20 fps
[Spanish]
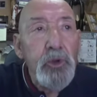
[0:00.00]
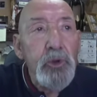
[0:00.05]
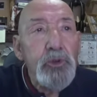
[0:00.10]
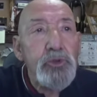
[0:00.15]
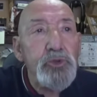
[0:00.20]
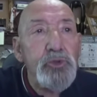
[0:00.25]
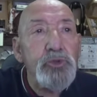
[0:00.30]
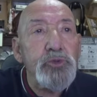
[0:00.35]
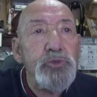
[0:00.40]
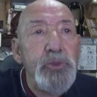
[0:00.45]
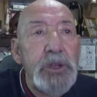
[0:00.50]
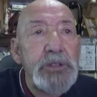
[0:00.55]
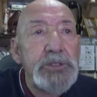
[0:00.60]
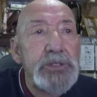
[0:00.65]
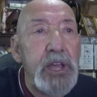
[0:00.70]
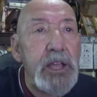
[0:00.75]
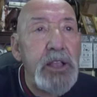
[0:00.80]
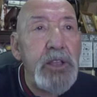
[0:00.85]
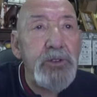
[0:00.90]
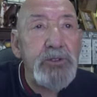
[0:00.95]
sus
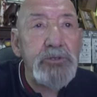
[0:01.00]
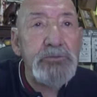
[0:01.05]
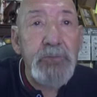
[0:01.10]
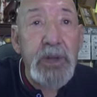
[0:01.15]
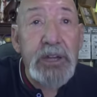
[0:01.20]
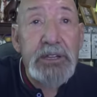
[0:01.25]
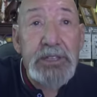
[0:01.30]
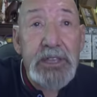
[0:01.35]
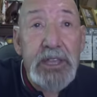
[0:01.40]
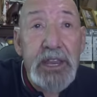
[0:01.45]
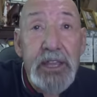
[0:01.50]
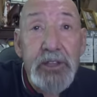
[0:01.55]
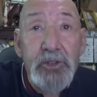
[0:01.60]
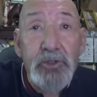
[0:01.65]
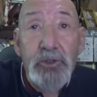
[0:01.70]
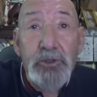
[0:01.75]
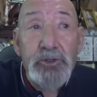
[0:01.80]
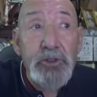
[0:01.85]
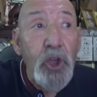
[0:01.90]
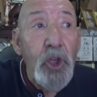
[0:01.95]
vasallos más
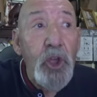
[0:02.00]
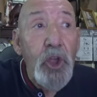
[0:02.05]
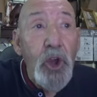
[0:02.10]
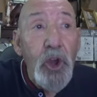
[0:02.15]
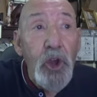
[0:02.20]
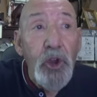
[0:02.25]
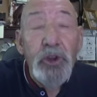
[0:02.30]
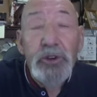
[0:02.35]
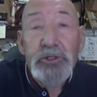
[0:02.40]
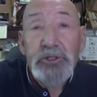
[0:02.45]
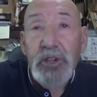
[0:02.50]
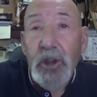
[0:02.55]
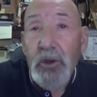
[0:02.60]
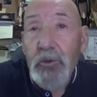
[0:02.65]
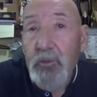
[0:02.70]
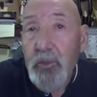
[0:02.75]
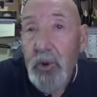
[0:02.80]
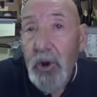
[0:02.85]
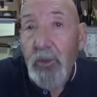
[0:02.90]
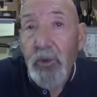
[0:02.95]
directos, los del
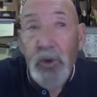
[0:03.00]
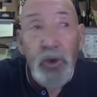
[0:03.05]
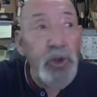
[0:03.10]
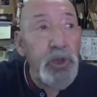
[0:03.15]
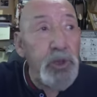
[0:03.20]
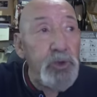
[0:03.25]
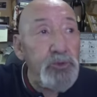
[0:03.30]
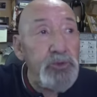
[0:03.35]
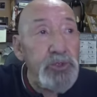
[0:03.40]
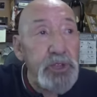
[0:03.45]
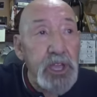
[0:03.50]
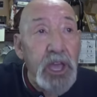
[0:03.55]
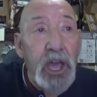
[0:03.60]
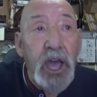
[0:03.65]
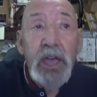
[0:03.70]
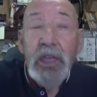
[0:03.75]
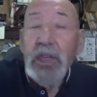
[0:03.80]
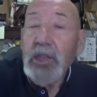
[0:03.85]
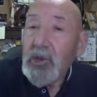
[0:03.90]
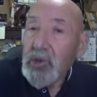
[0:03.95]
pueblo que un
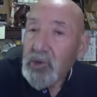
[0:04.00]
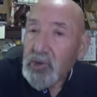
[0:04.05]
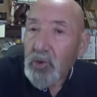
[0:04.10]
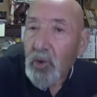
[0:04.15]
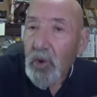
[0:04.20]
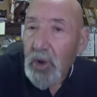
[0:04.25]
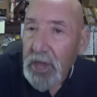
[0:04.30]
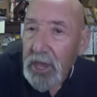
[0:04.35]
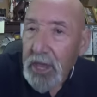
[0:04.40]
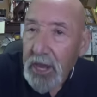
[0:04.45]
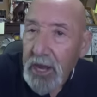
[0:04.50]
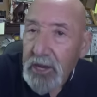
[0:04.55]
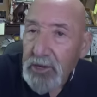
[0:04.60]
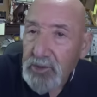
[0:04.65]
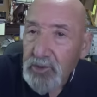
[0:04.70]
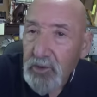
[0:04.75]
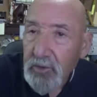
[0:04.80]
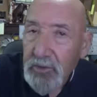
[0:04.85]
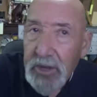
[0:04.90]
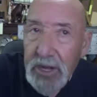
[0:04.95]
día surgiera en
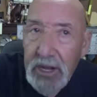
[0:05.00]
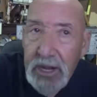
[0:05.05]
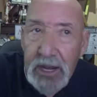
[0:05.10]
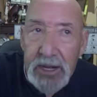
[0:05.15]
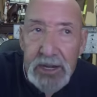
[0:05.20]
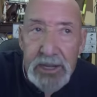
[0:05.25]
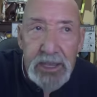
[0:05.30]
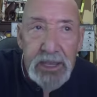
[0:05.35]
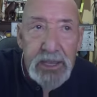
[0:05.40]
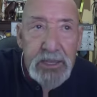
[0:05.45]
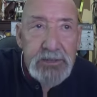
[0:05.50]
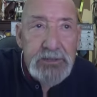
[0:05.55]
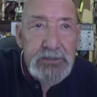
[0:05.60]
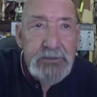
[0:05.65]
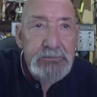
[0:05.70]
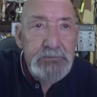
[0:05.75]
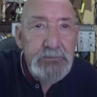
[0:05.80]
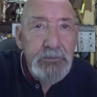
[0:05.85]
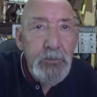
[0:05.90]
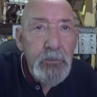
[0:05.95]
sus cercanías.
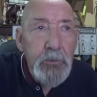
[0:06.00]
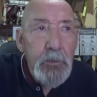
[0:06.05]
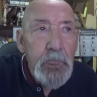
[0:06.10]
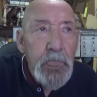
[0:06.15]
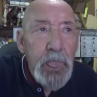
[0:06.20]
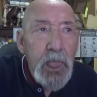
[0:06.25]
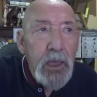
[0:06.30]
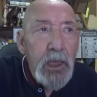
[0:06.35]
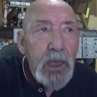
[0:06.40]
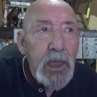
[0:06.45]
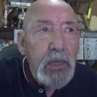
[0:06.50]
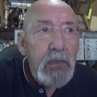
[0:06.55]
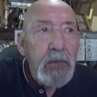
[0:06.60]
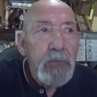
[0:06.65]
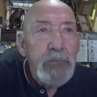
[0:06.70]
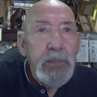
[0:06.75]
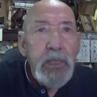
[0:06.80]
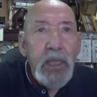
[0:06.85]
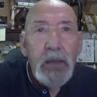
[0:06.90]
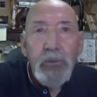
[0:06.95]

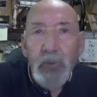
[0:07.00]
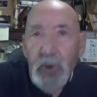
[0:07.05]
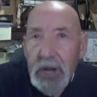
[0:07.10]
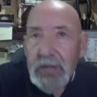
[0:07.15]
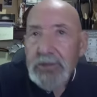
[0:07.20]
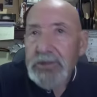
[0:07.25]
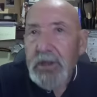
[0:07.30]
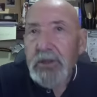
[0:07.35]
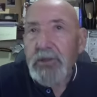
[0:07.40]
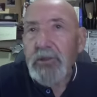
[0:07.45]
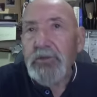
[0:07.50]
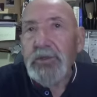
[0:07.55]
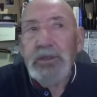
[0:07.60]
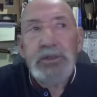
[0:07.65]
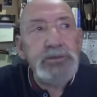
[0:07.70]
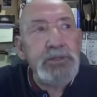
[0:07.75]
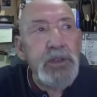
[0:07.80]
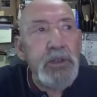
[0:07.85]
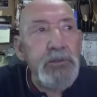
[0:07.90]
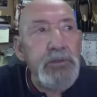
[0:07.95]
El monasterio
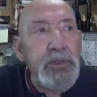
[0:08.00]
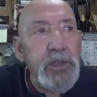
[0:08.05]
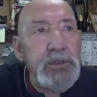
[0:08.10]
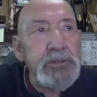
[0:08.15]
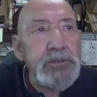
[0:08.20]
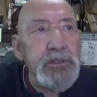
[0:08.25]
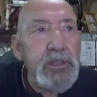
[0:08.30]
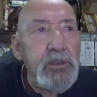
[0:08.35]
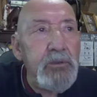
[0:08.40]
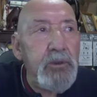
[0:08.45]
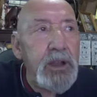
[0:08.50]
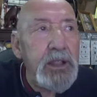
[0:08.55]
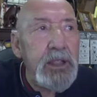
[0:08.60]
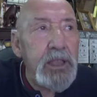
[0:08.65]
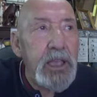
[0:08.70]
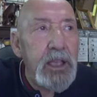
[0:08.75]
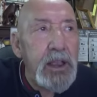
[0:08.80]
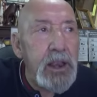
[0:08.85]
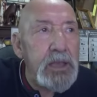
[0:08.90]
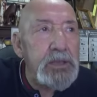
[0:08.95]
cisterciense de
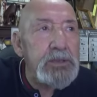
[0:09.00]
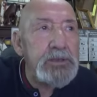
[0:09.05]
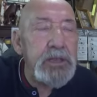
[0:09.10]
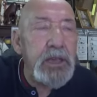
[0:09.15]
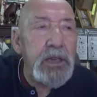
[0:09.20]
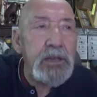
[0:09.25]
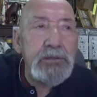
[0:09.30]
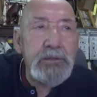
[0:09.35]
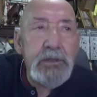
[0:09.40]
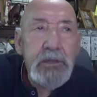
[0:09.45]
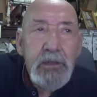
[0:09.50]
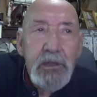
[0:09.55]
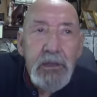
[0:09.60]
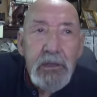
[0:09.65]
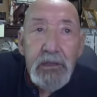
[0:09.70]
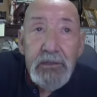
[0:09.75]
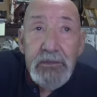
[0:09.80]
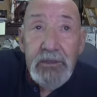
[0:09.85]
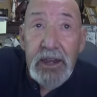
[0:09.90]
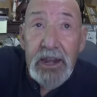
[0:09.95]
Valdeiglesias,
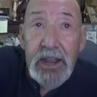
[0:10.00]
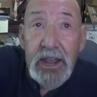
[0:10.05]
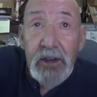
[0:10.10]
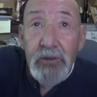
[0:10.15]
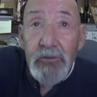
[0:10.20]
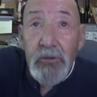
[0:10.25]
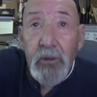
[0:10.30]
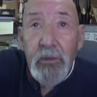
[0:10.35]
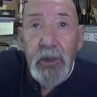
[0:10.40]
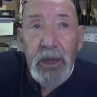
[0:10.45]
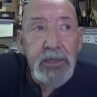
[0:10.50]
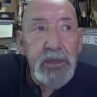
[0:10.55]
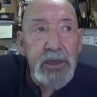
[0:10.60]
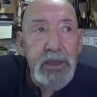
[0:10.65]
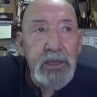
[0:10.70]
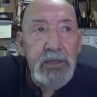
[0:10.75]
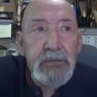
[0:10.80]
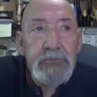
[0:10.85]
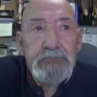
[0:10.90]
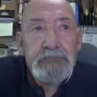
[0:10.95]
cercano a
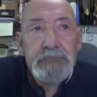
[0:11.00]
Madrid,